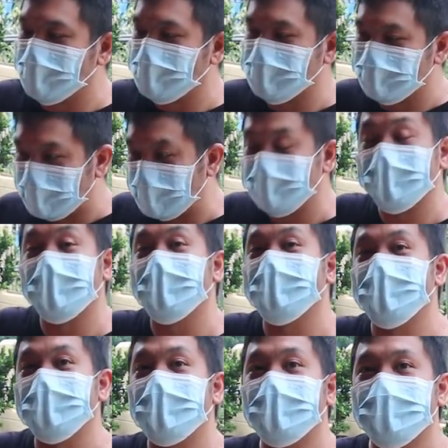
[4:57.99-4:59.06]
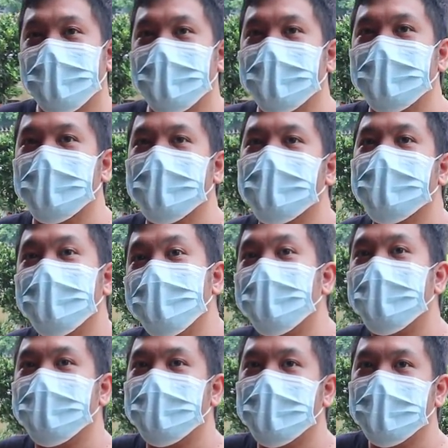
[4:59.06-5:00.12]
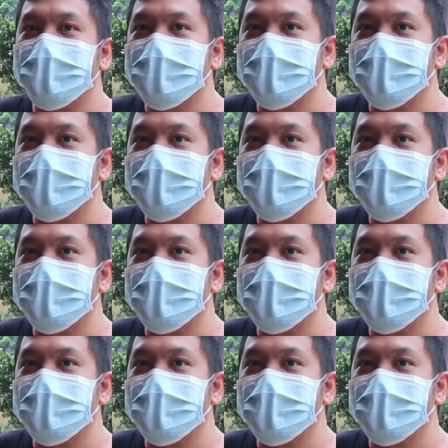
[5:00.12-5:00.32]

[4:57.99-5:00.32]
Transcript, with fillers: Tapos maganda rin kasi deal sa akin, kaya kinuha ko na lang.